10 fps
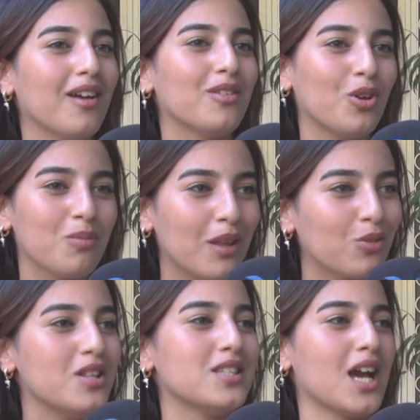وتقعد بقى
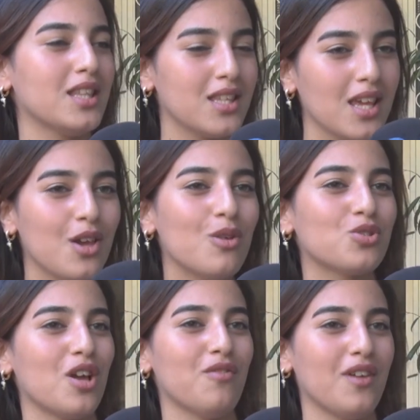تقول لي انت خدتي ايه
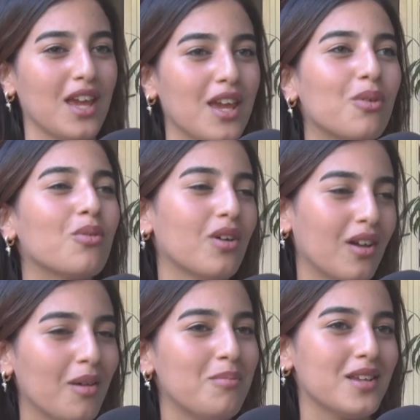ومش عارفه ايه
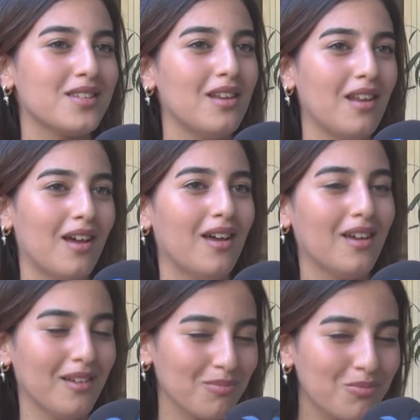وبيحصل
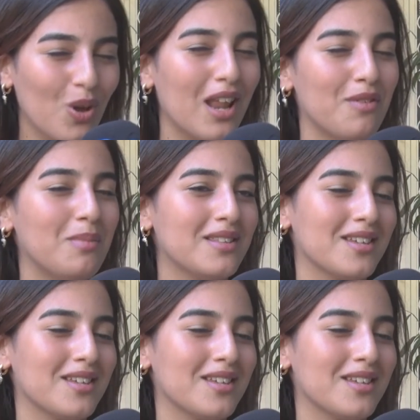تولع في البيت